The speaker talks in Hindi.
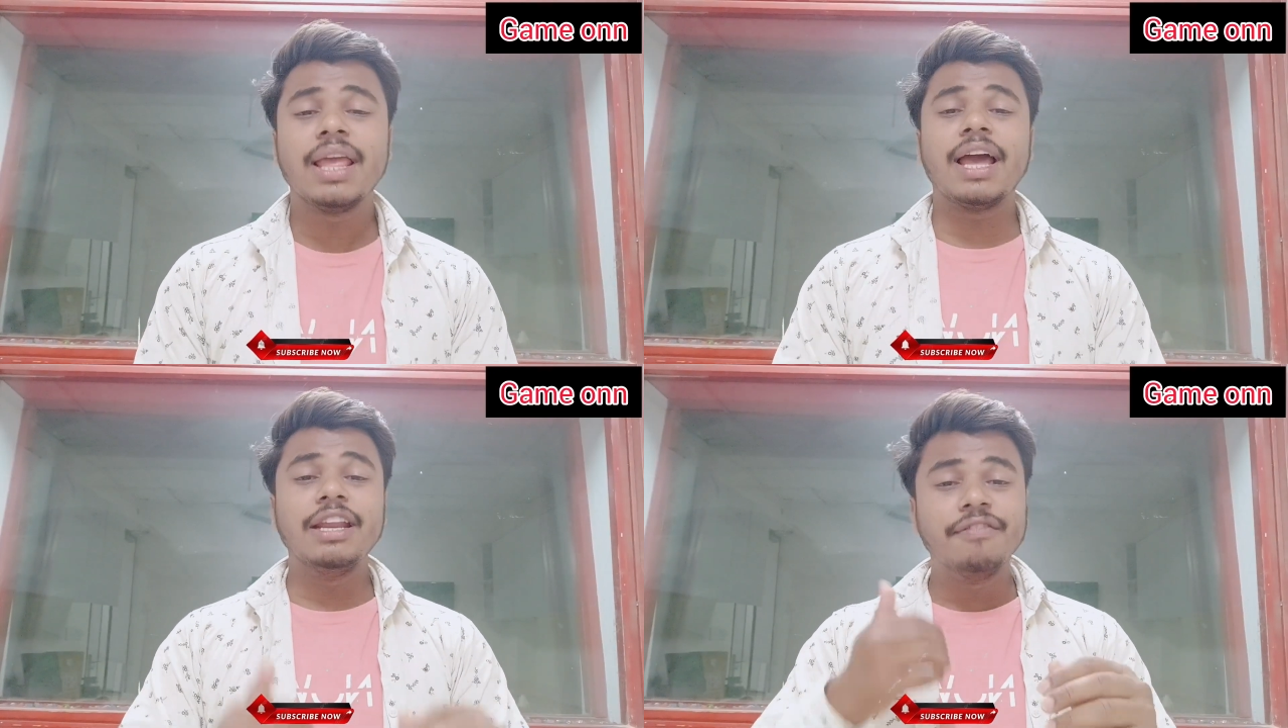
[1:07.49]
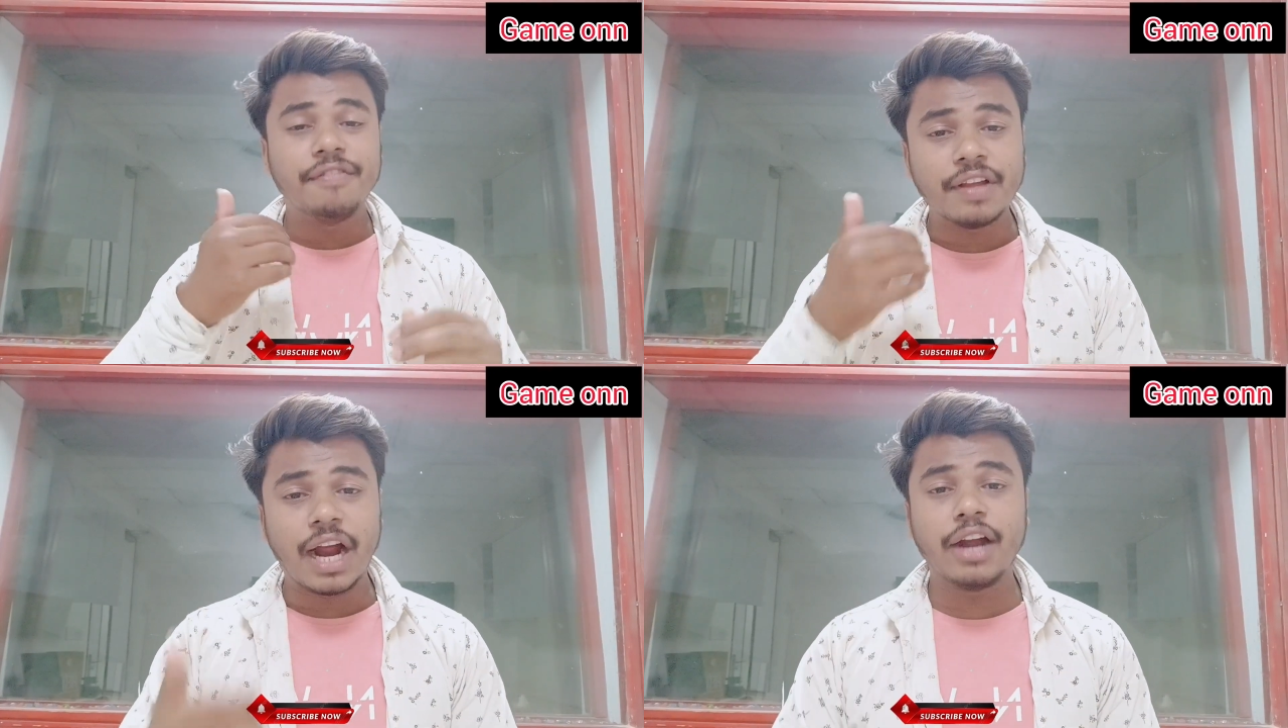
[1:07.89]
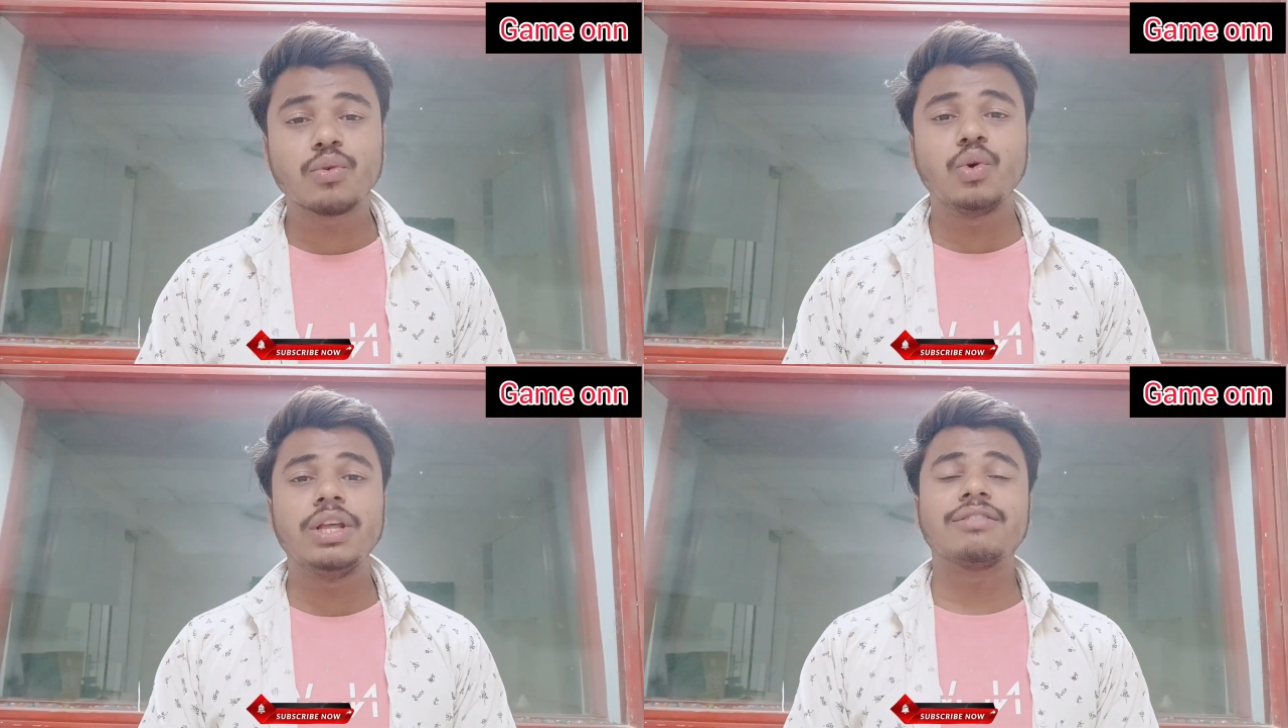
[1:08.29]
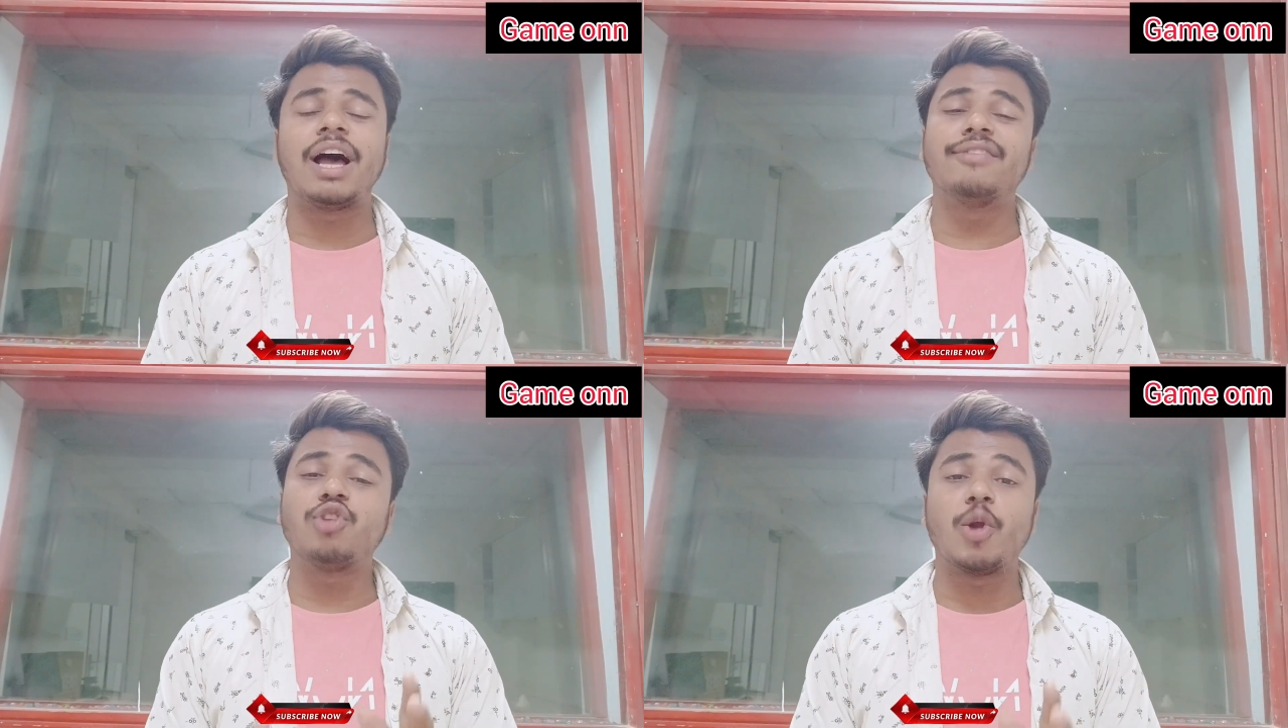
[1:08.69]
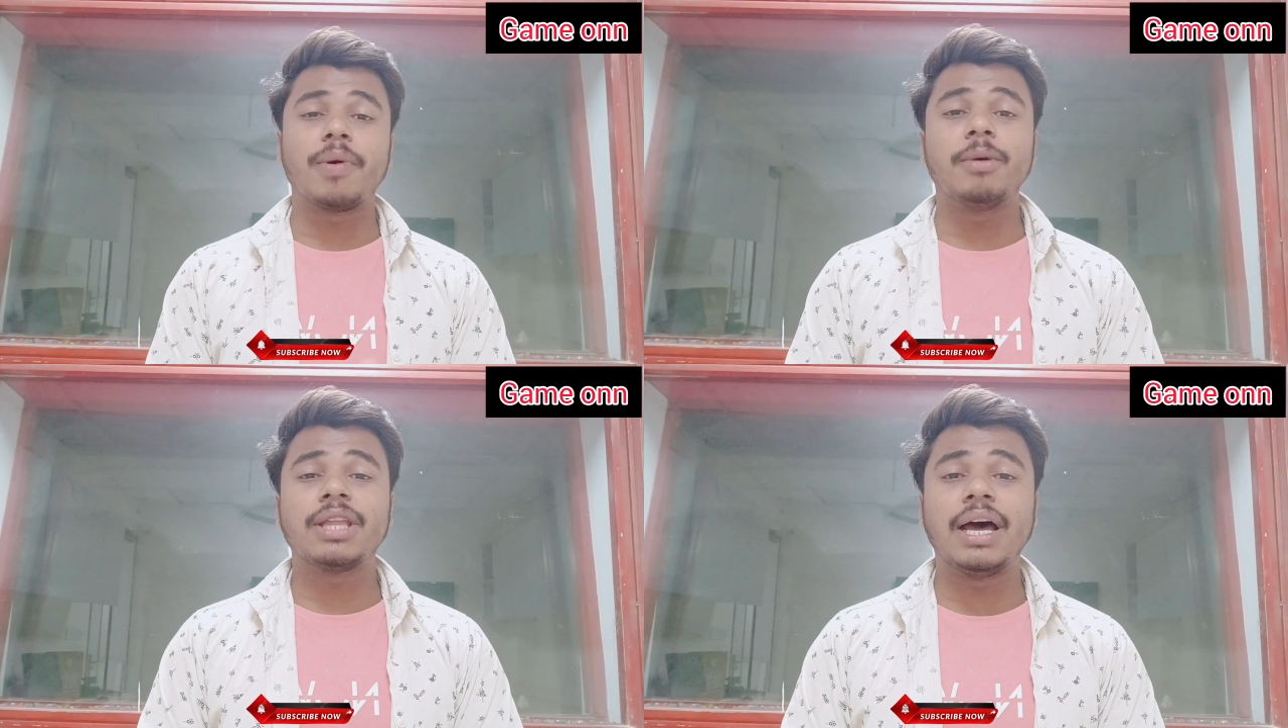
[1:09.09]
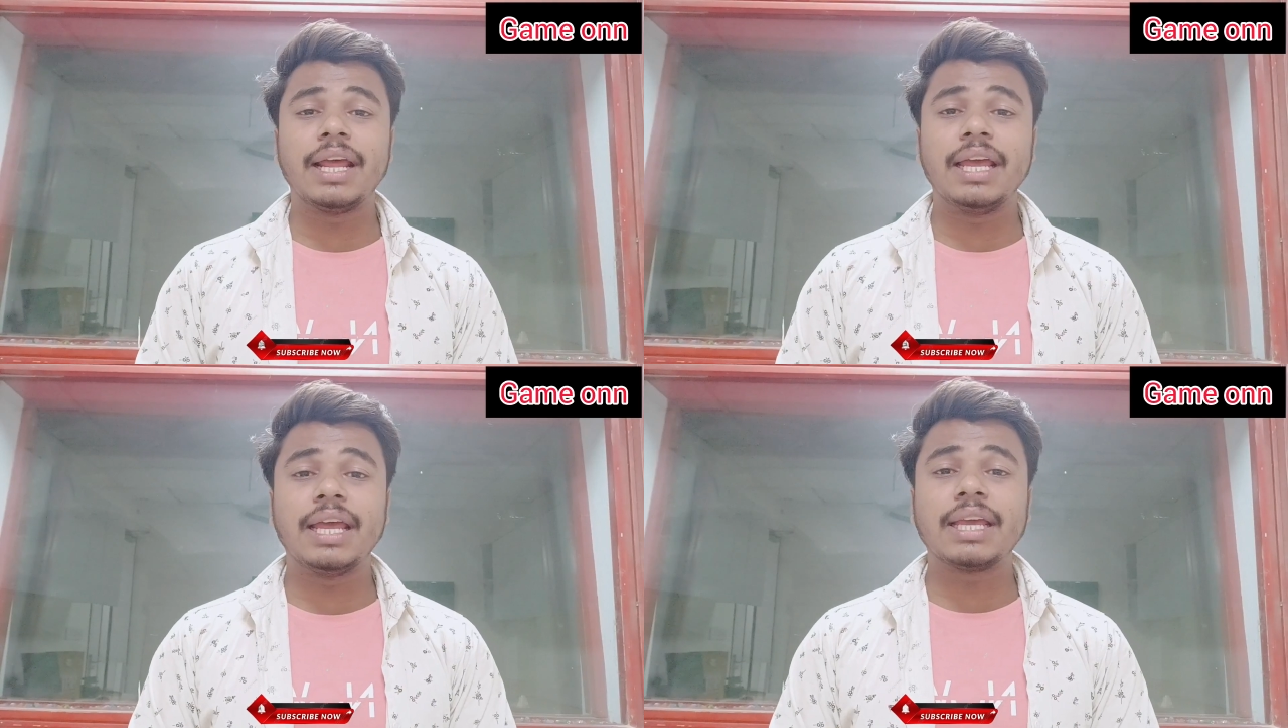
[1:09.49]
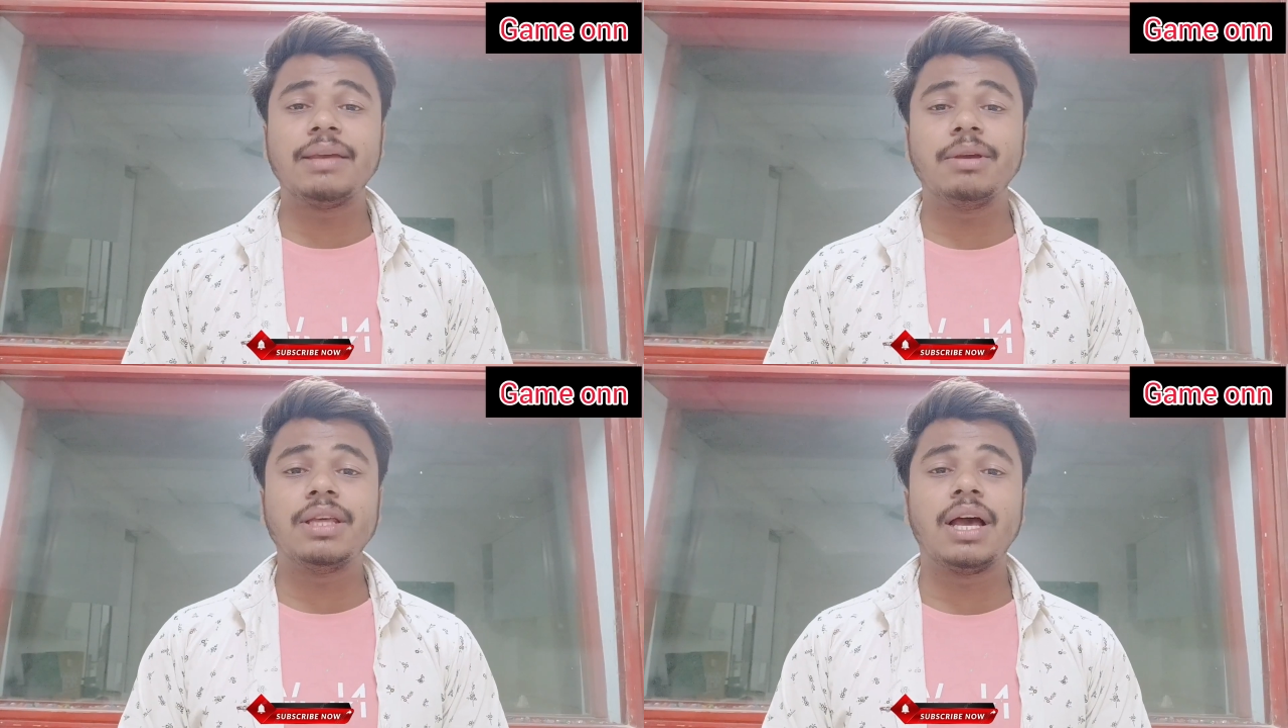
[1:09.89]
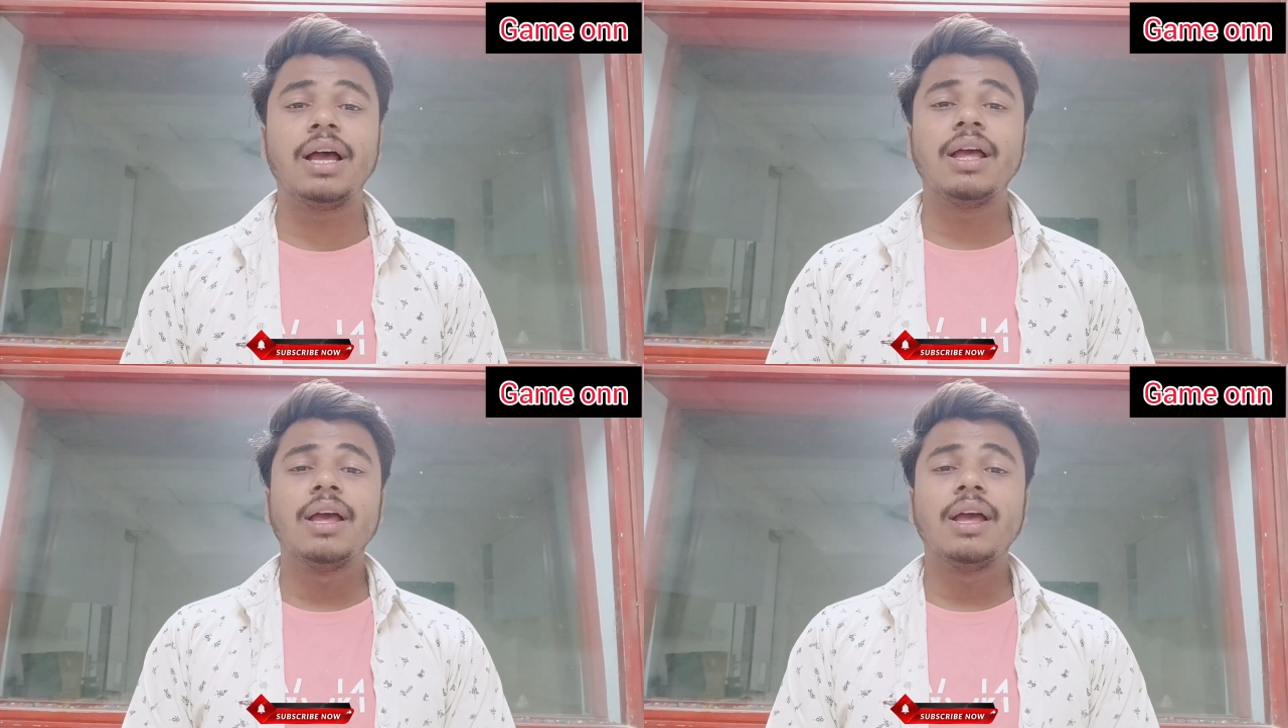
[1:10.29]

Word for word: यानी विराट कोहली साफ तौर पर बता रहे हैं कि भैया